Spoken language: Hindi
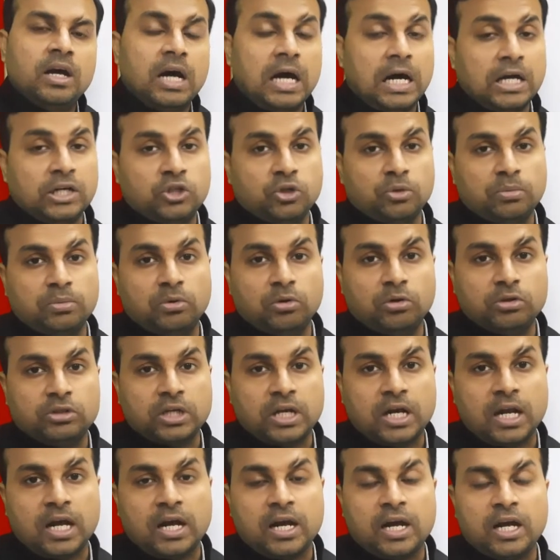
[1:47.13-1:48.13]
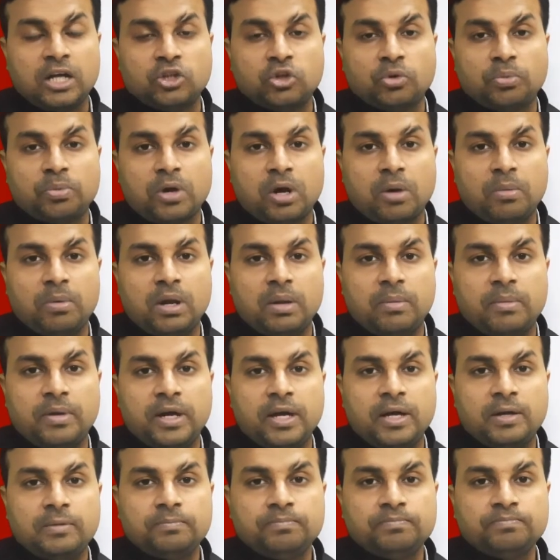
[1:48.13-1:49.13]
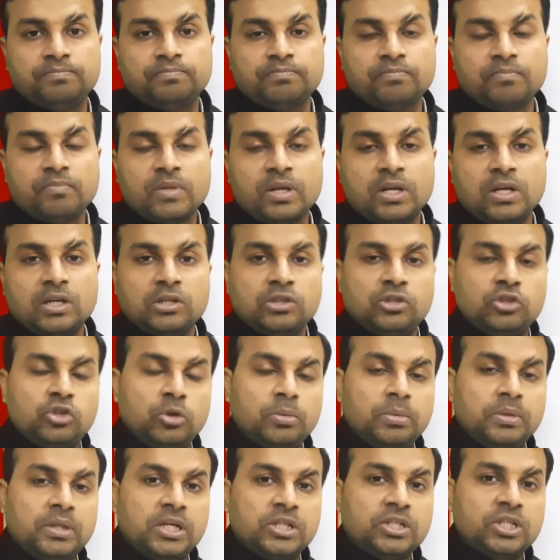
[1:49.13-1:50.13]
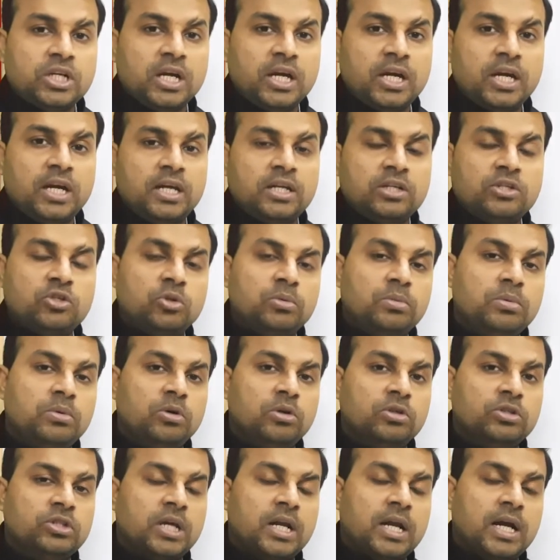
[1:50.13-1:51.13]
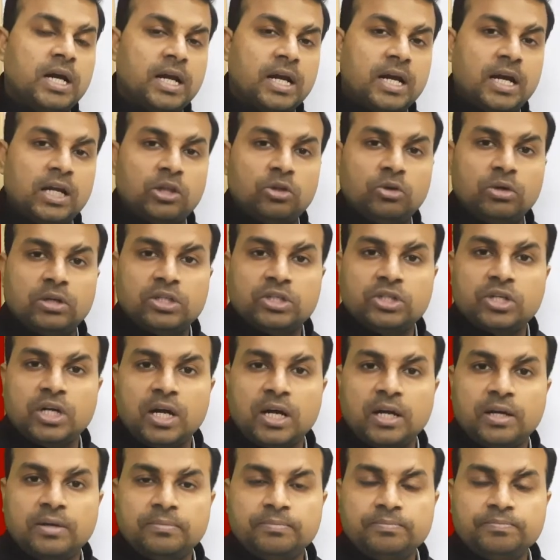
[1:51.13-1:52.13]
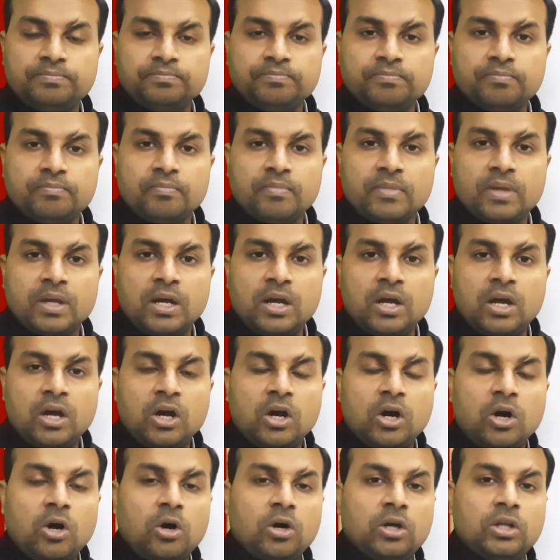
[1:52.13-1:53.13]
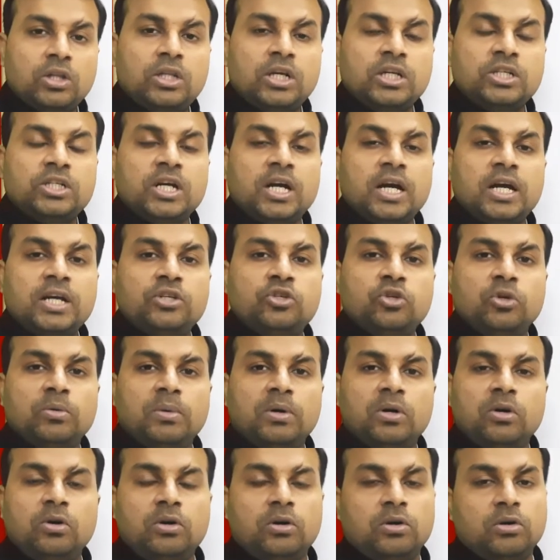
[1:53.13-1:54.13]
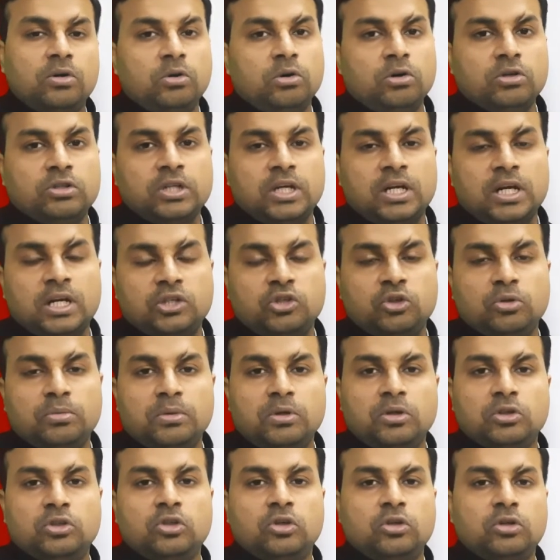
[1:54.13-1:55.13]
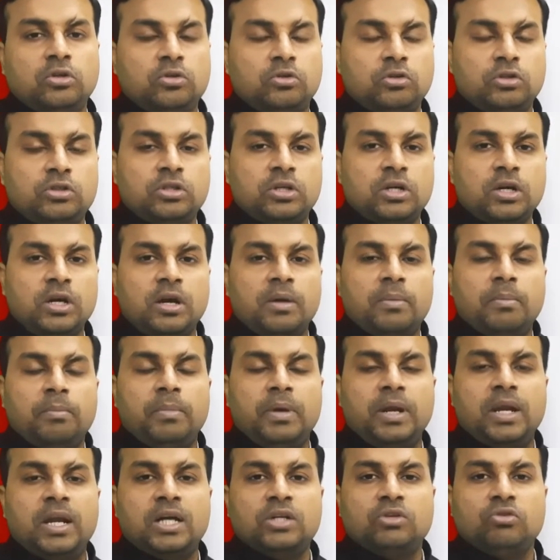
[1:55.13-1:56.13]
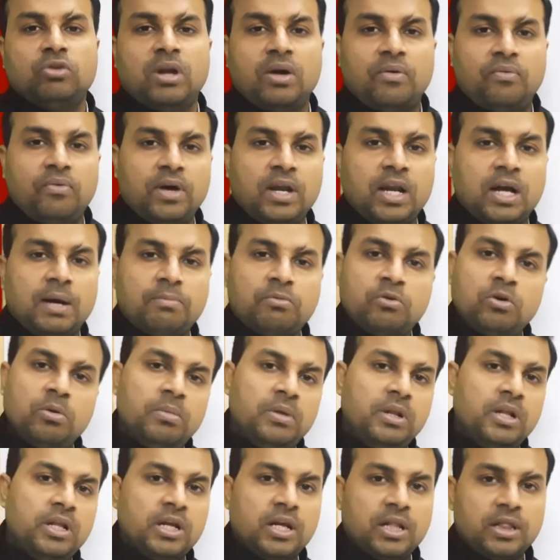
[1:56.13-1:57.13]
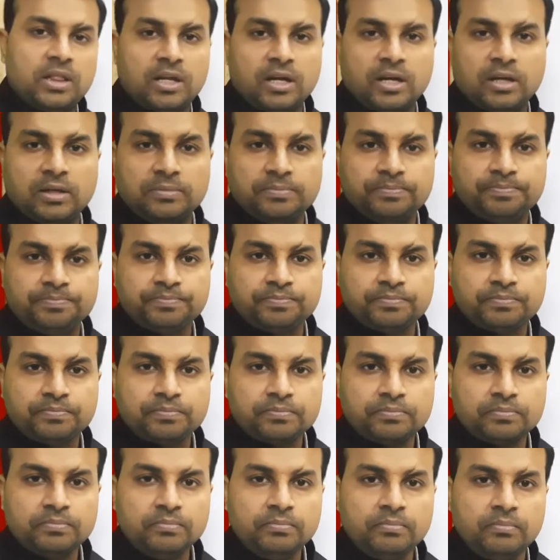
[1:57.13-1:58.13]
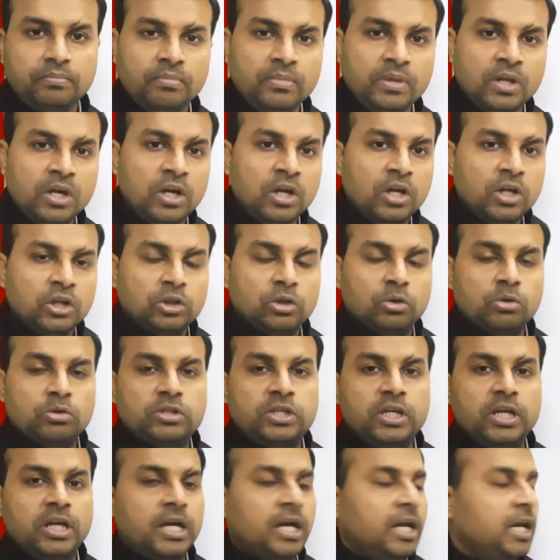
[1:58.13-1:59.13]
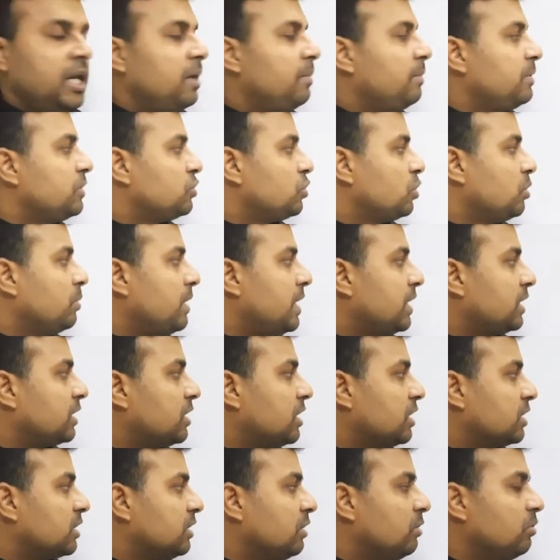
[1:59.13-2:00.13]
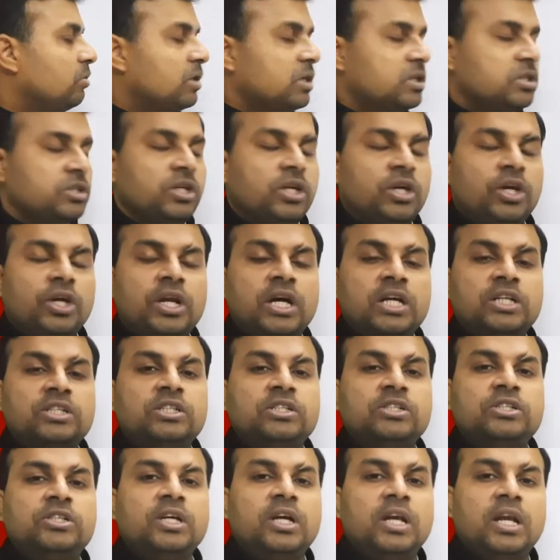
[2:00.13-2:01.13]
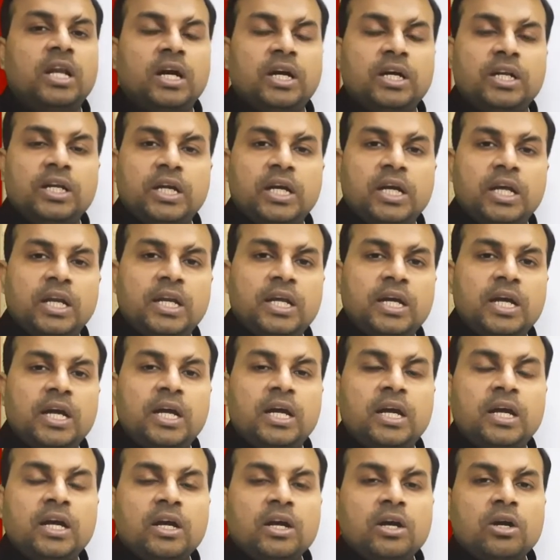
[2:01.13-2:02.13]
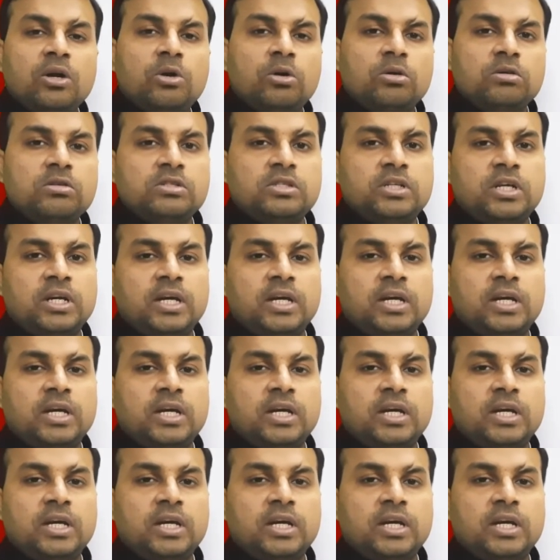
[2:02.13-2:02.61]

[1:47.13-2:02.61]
अशुभ गोचर आ गया तो प्रॉब्लम है शुभ दशाएं हैं शुभ गोचर आ गया तो अच्छा है और दशाएं शुभ हो गोचर अशुभ हो तो कुछ मिला जुला फल आपको मिल जाता है तो उसी के लिए मैं शुरुआत करता हूं कि सिंह राशि सिंह लगन के लिए कौन से